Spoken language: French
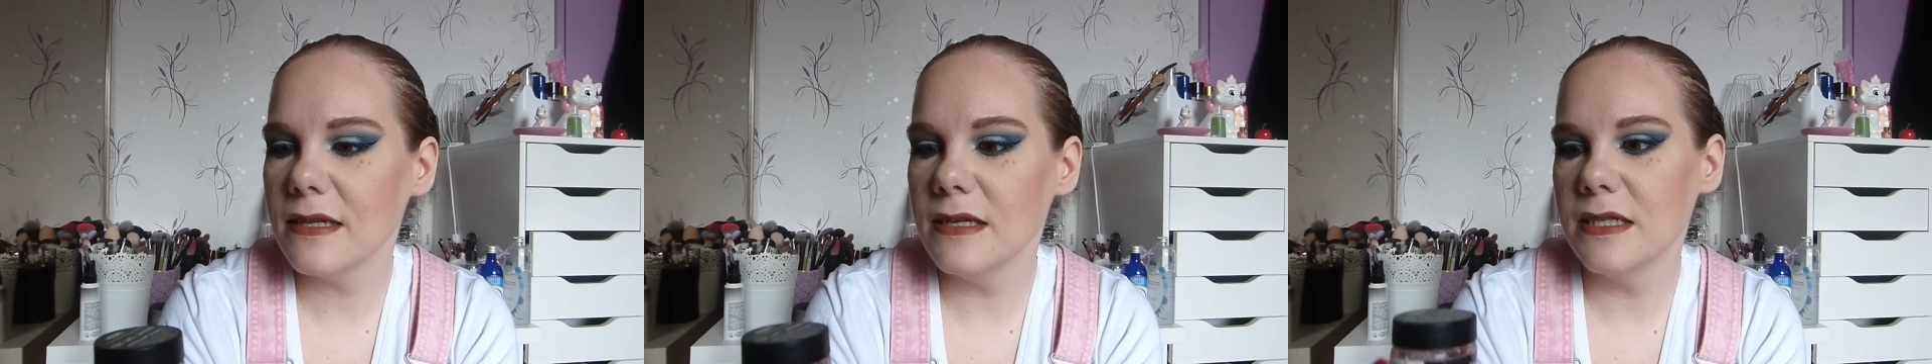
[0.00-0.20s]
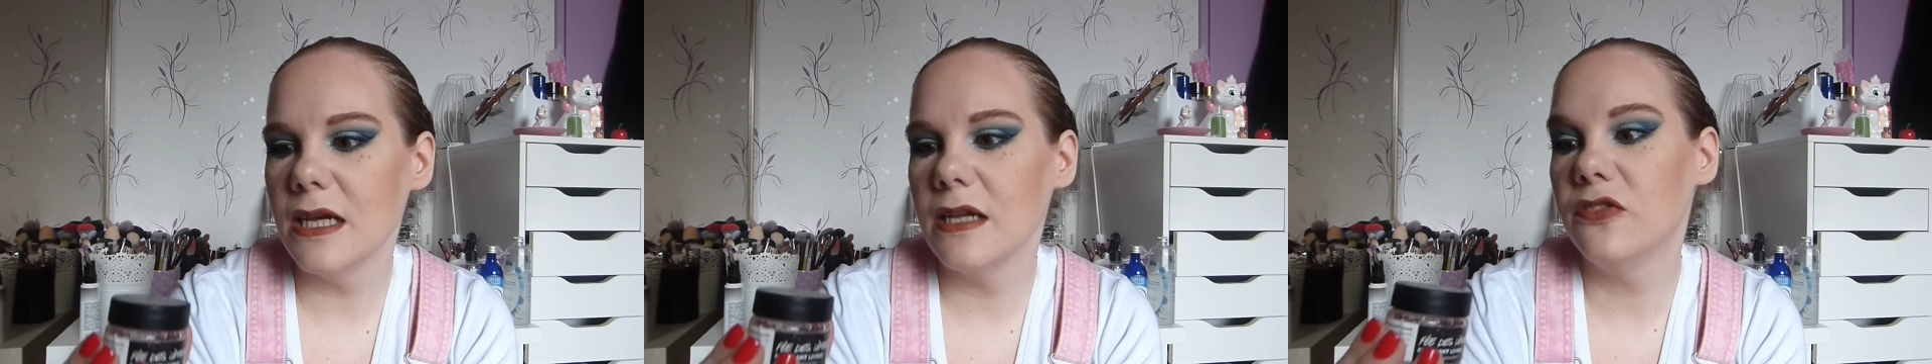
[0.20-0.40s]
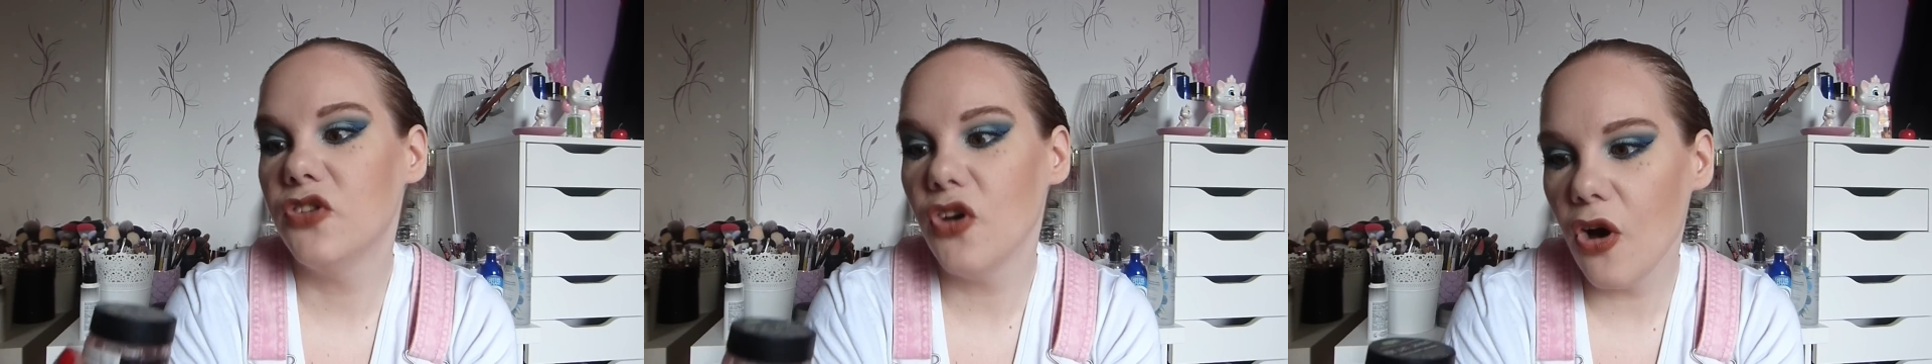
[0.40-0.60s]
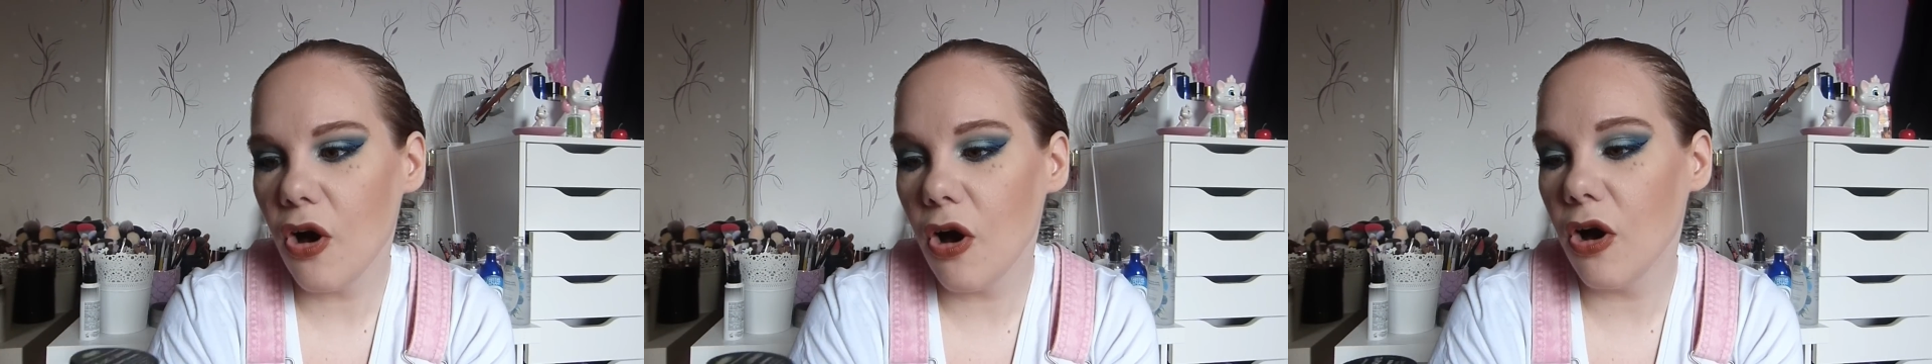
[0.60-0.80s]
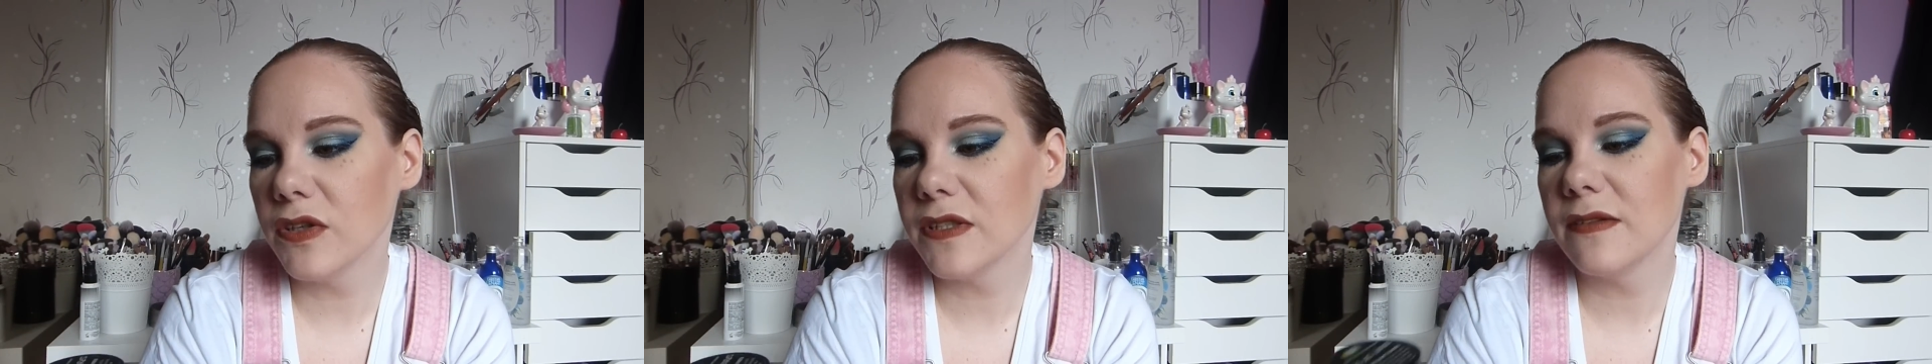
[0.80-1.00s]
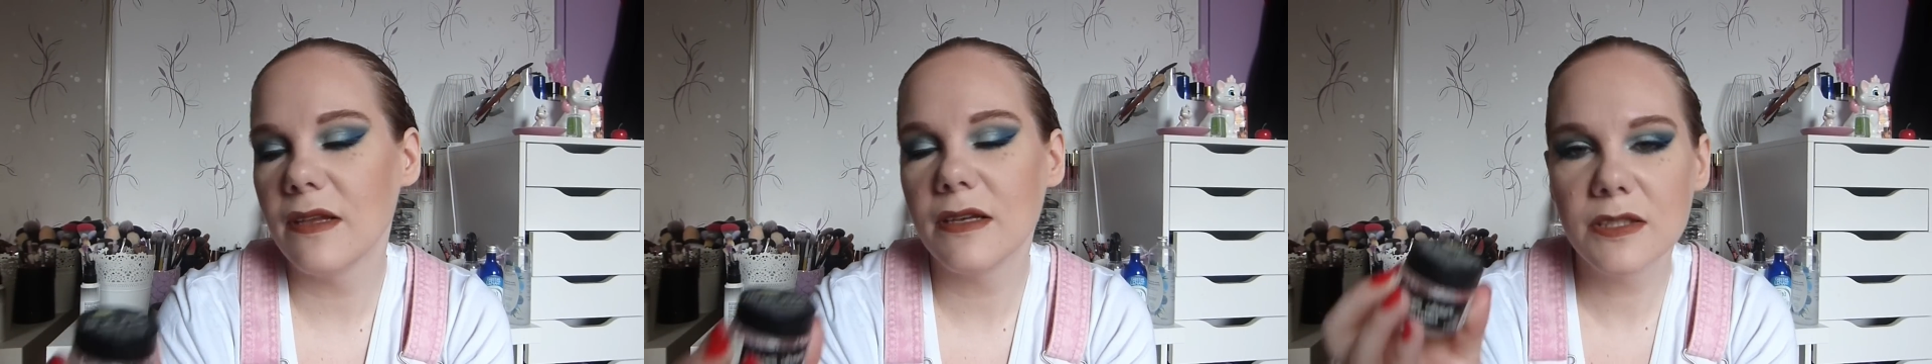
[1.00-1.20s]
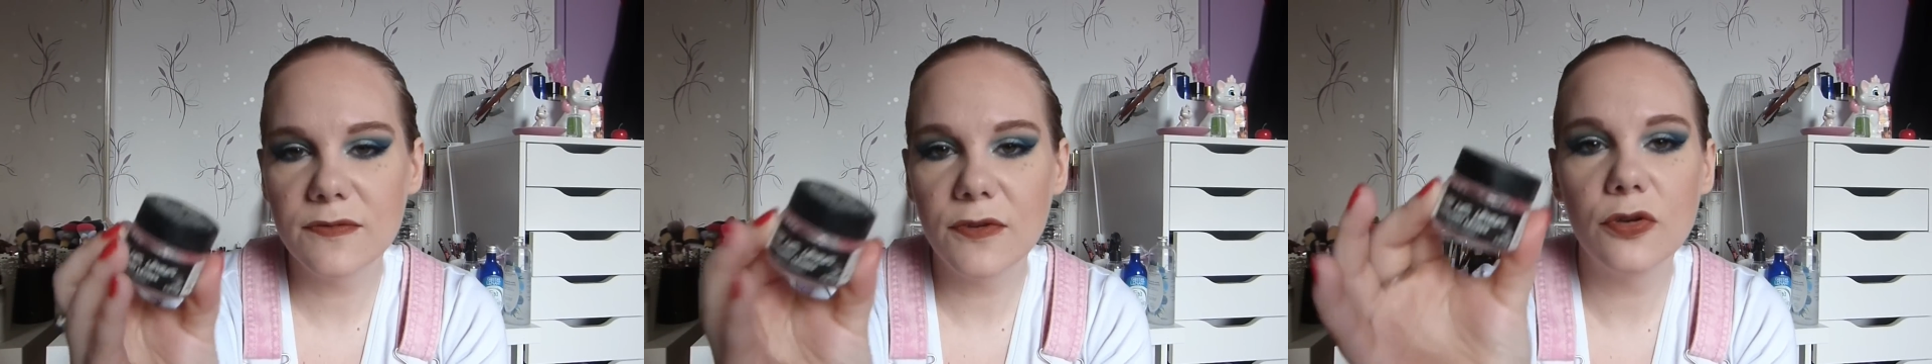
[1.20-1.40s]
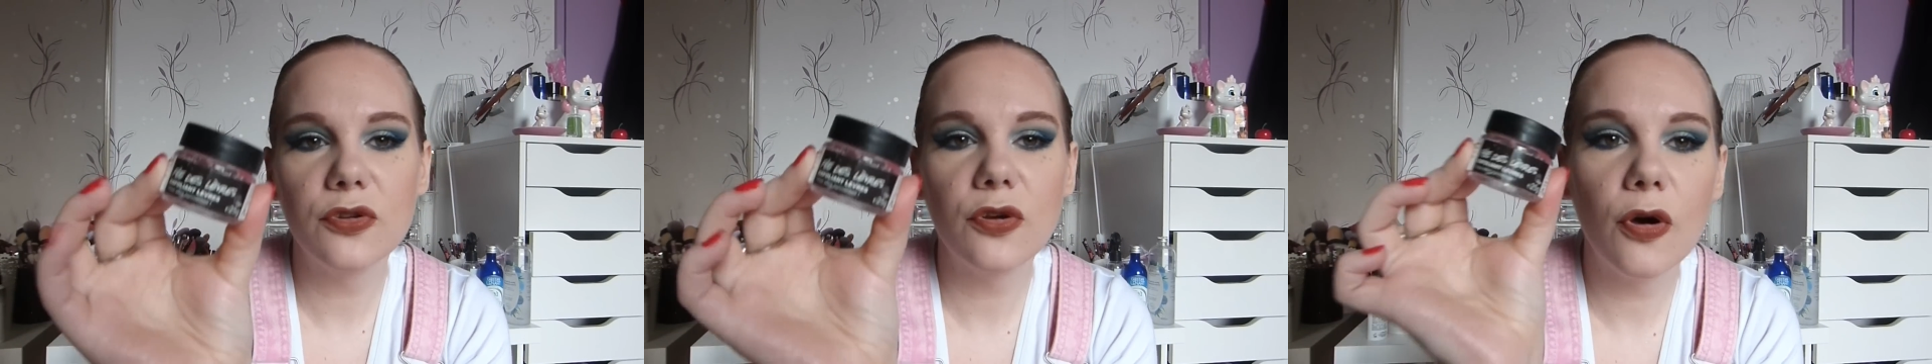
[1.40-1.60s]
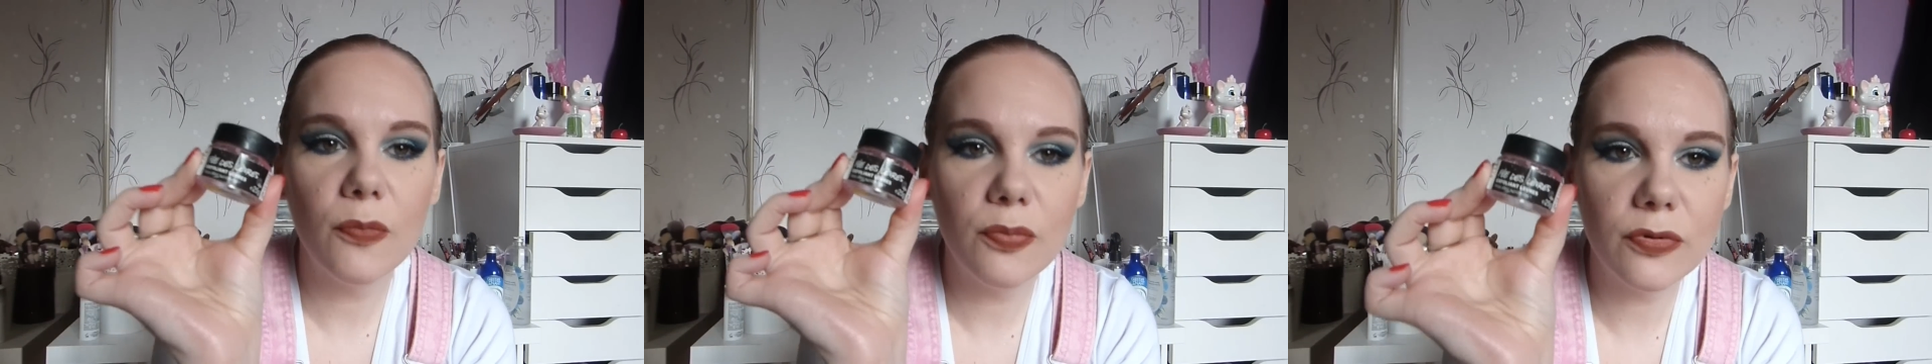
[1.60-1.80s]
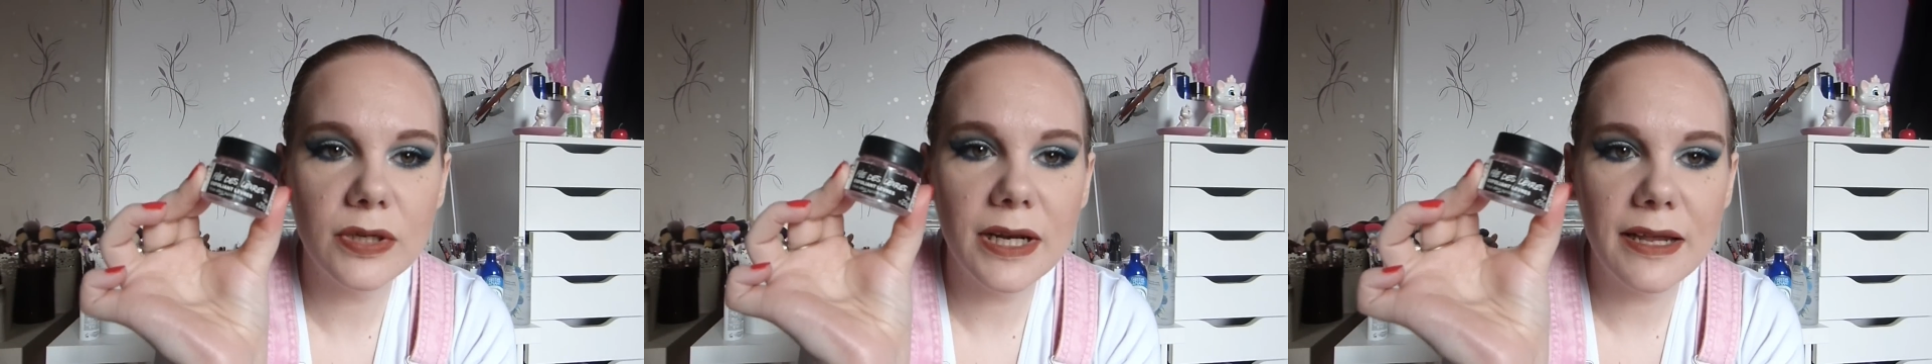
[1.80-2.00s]
et j'adore cet exfoliant
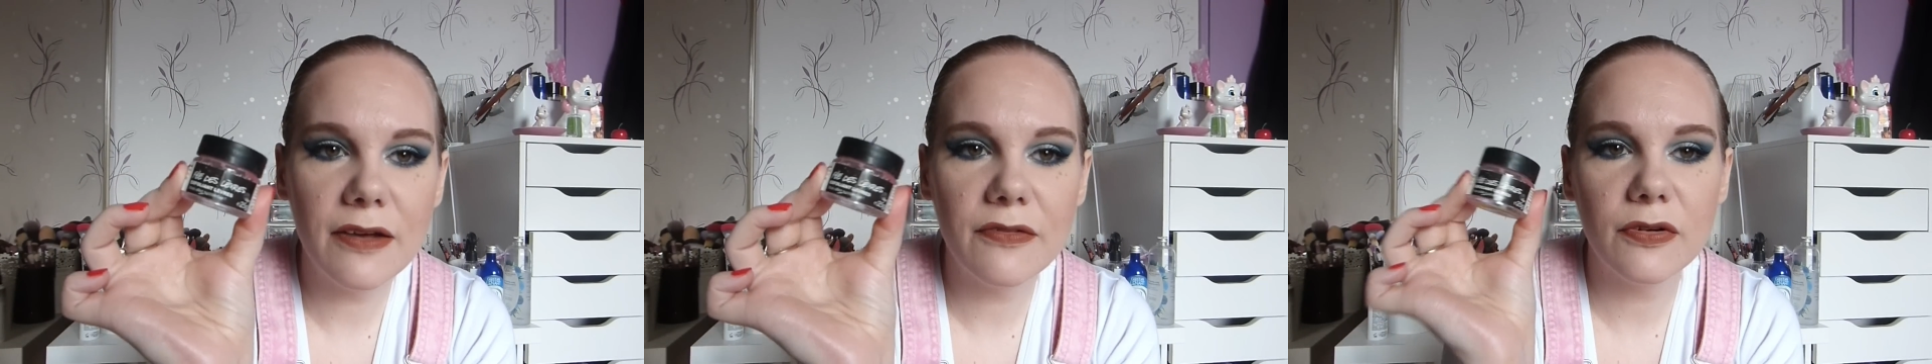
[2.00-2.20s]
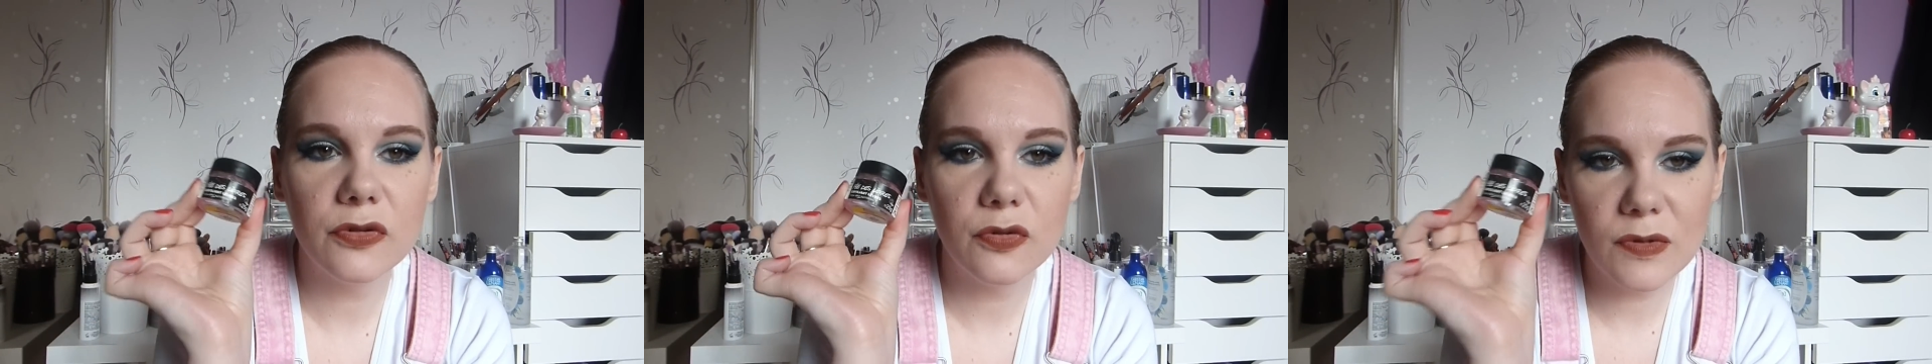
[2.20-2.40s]
pour les lèvres.